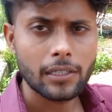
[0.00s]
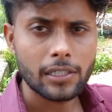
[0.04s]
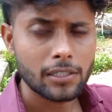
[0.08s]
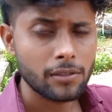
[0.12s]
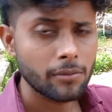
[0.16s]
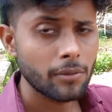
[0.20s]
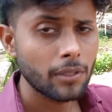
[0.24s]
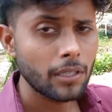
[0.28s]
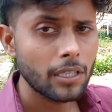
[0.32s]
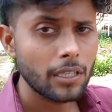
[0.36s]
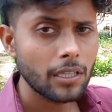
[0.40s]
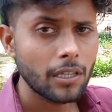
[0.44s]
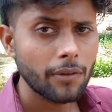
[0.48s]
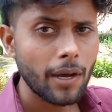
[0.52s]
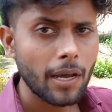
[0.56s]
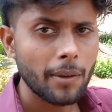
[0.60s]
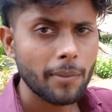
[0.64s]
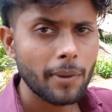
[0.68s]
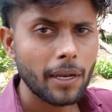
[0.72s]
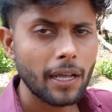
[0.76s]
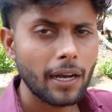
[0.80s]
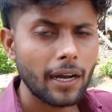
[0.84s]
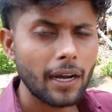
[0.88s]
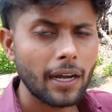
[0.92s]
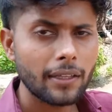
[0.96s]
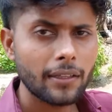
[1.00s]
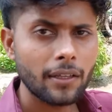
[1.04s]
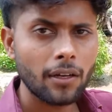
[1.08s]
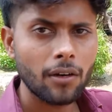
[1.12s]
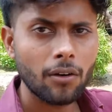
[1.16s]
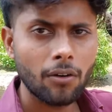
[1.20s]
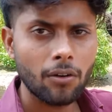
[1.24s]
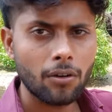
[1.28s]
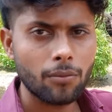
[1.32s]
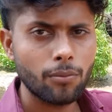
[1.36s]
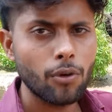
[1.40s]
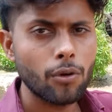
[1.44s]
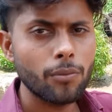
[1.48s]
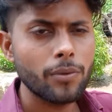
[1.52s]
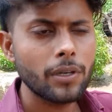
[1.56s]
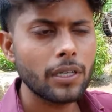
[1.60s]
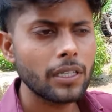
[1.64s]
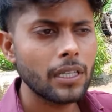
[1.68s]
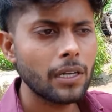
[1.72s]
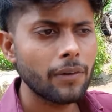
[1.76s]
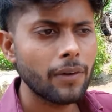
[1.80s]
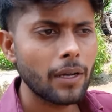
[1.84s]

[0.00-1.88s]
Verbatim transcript: रश्मि की दवाई में लगा था और बॉबी की